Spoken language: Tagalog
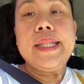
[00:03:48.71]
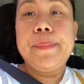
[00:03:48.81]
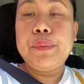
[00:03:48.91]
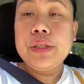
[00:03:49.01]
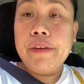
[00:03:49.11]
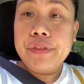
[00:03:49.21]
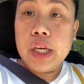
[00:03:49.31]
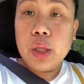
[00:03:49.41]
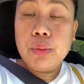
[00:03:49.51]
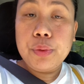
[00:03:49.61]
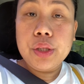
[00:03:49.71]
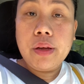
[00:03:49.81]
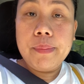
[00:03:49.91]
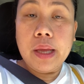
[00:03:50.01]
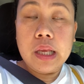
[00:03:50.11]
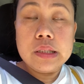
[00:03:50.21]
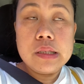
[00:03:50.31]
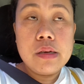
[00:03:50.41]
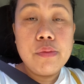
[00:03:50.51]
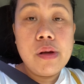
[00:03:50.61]
Tapos after nito punta kami
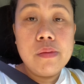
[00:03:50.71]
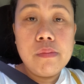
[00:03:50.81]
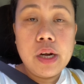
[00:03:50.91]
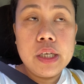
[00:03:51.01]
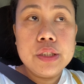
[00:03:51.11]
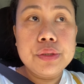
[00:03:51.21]
sa Walmart